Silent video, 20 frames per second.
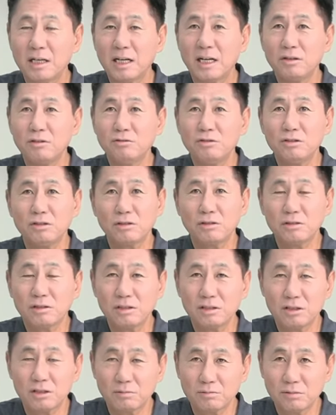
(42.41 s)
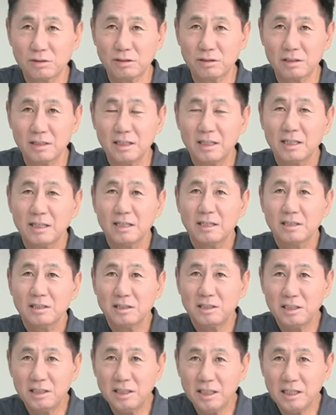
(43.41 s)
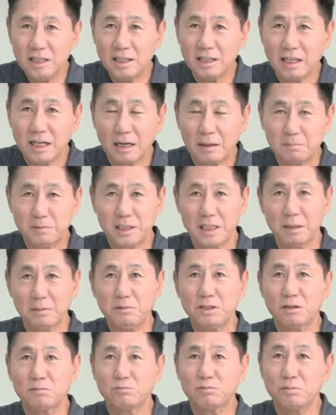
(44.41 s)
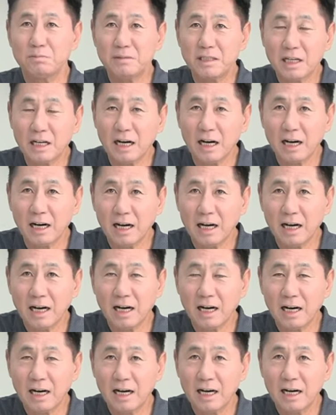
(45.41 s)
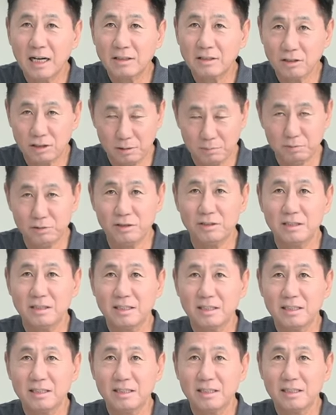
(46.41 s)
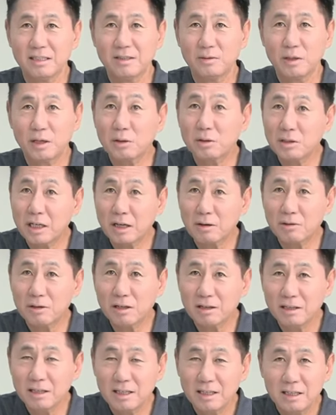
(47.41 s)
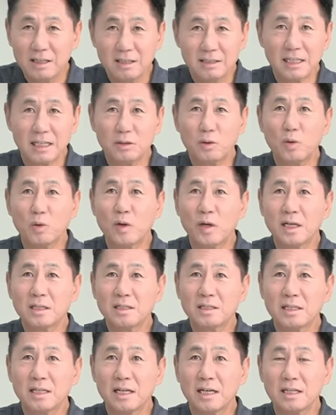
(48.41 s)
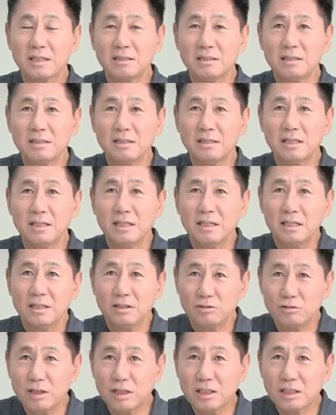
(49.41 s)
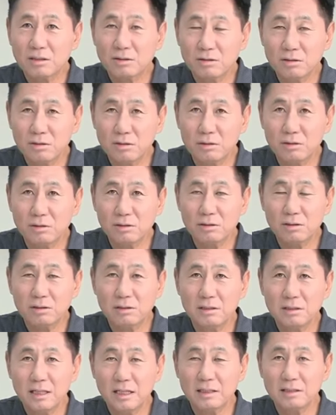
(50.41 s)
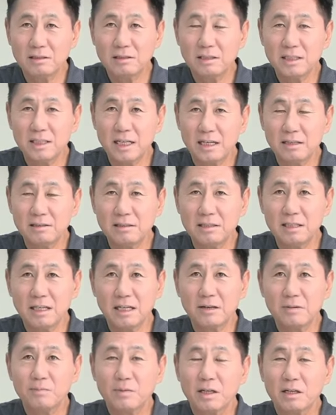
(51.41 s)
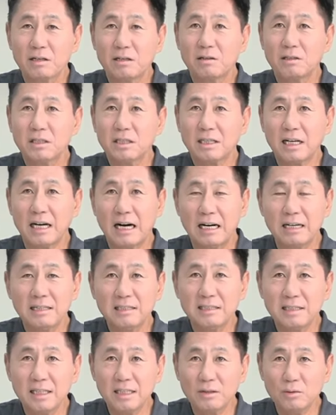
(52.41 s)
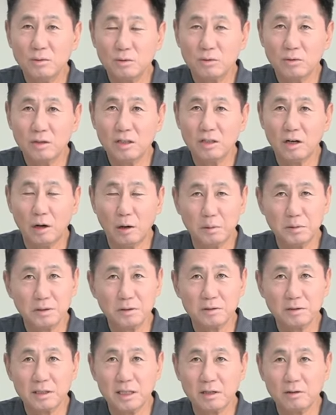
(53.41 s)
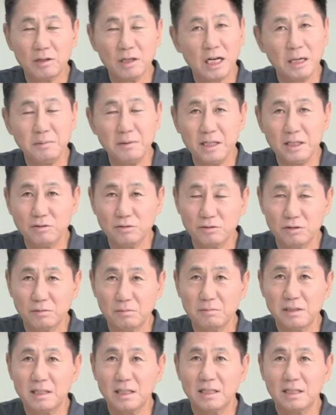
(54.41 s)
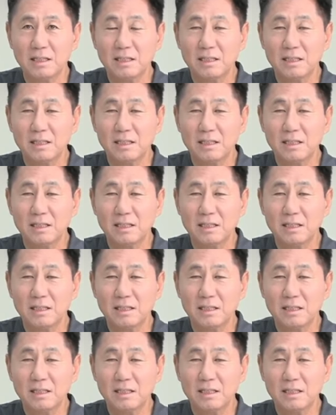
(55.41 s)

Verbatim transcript: 나 윤석열 정부는 친일 앞잡이 정부입니다. 여러분. 왜 그러냐고요? 사도광산을 유네스코에 등재하는데 그것이 강제 노동이 없었다라고 합의해 준 겁니다.